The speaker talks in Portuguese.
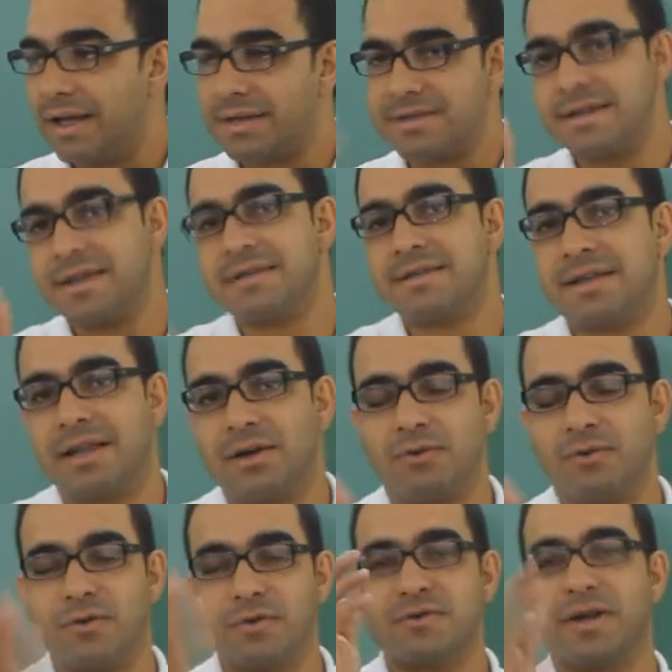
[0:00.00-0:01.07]
Acesse lá o
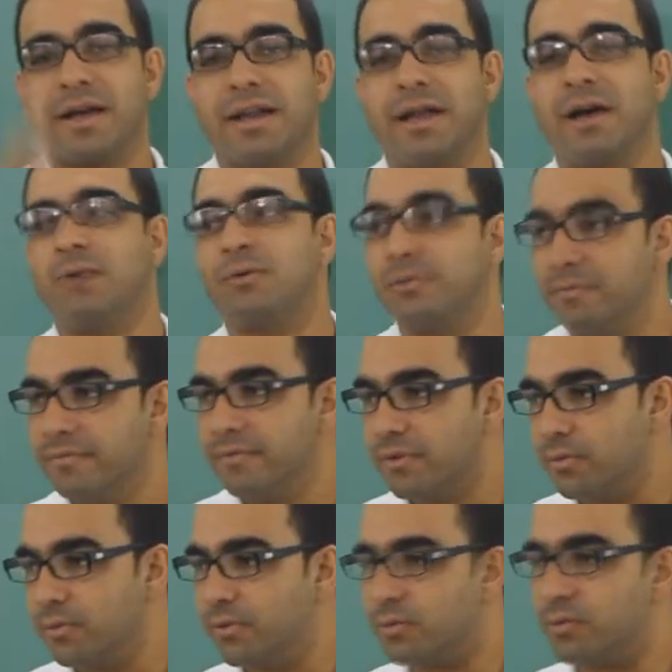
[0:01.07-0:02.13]
nosso canal
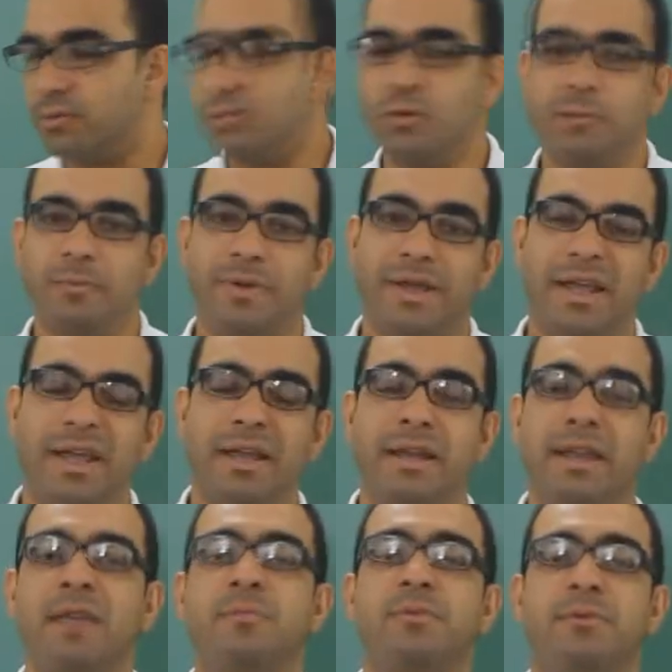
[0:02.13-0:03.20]
no YouTube,
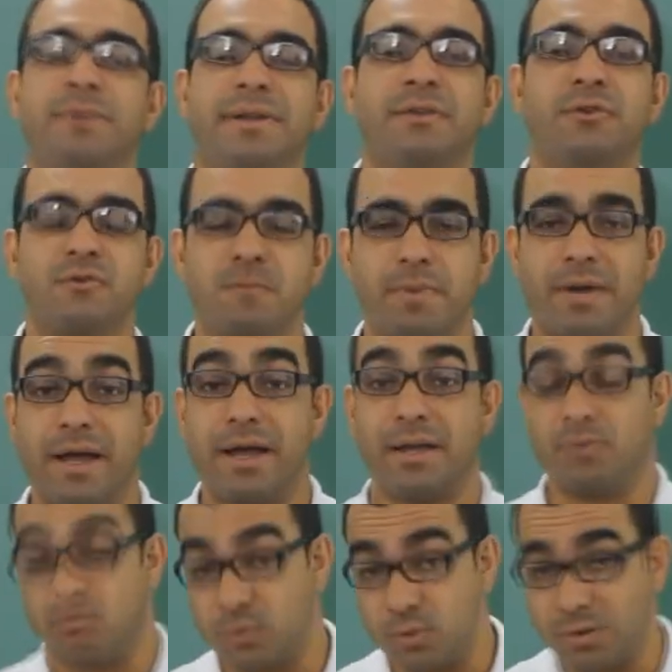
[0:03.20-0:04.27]
Enem para o Matheus Prado.